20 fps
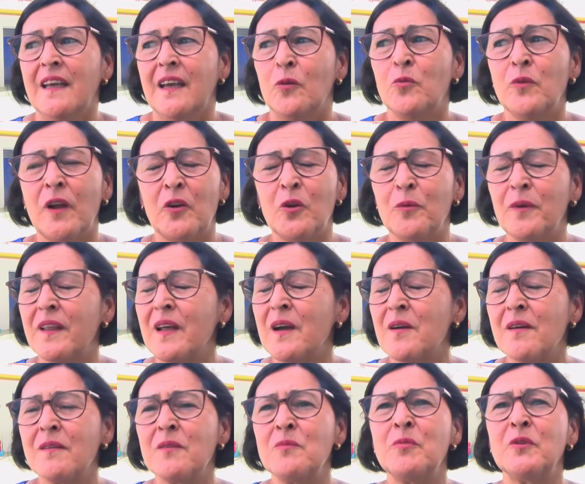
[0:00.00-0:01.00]
Una
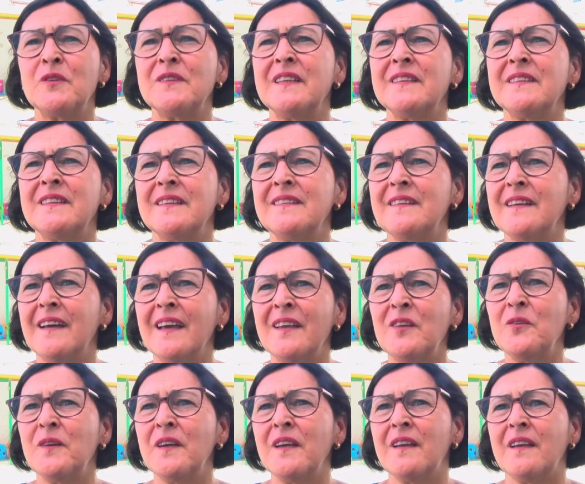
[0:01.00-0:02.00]
novedad importante este
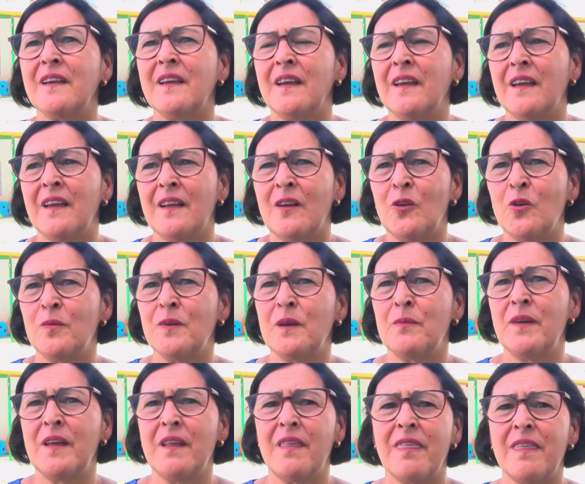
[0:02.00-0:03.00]
año es que los
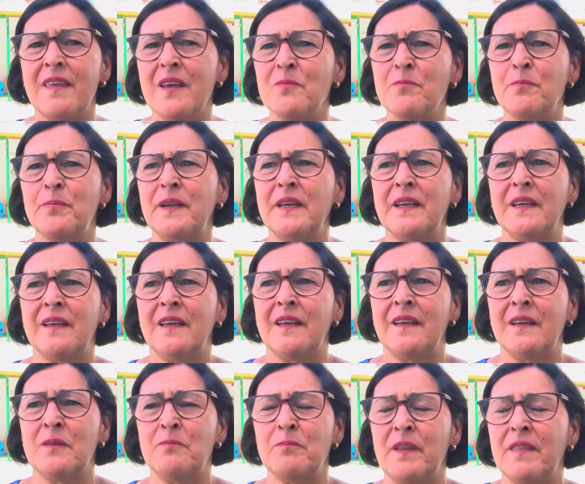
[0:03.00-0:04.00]
bebés
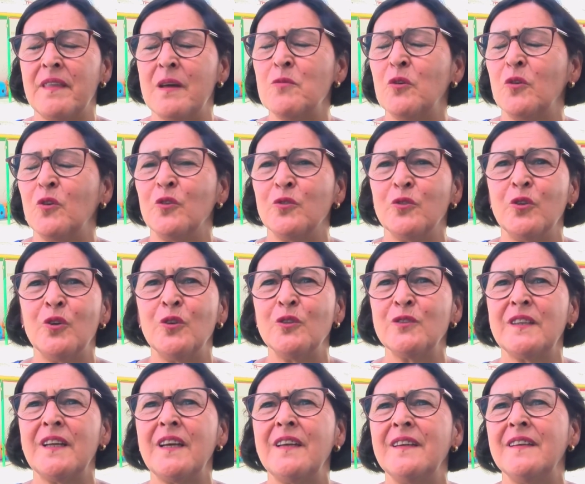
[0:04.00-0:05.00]
siempre eh, empezamos con dos o
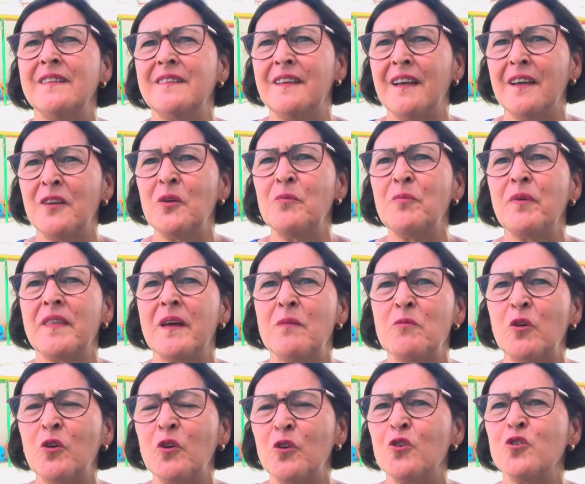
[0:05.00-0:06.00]
tres y este año
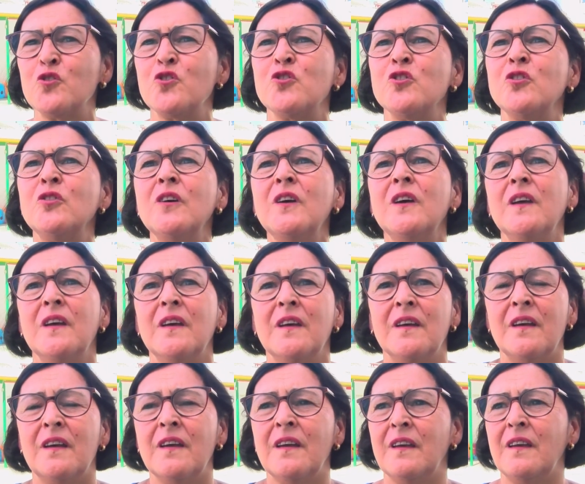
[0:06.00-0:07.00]
empezamos con ocho
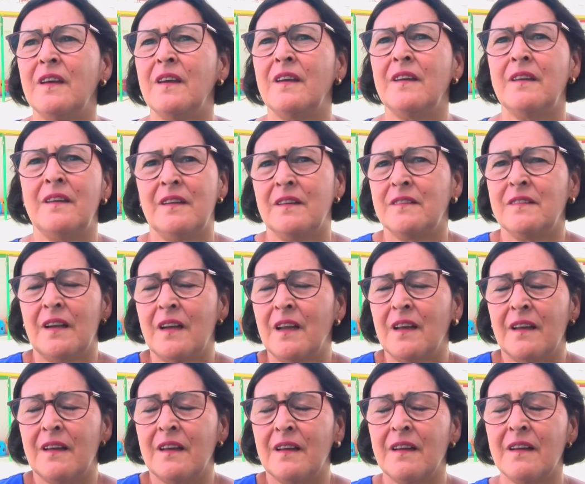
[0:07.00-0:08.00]
y está
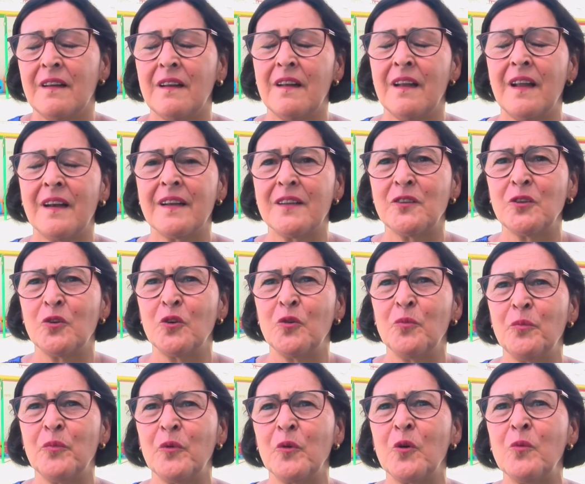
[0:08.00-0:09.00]
la, ratio
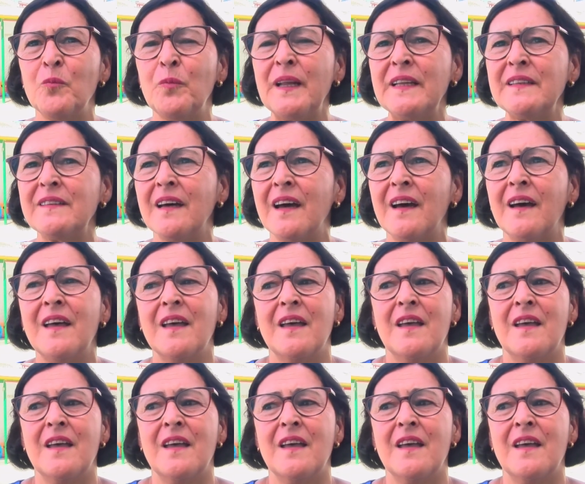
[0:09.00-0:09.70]
completa.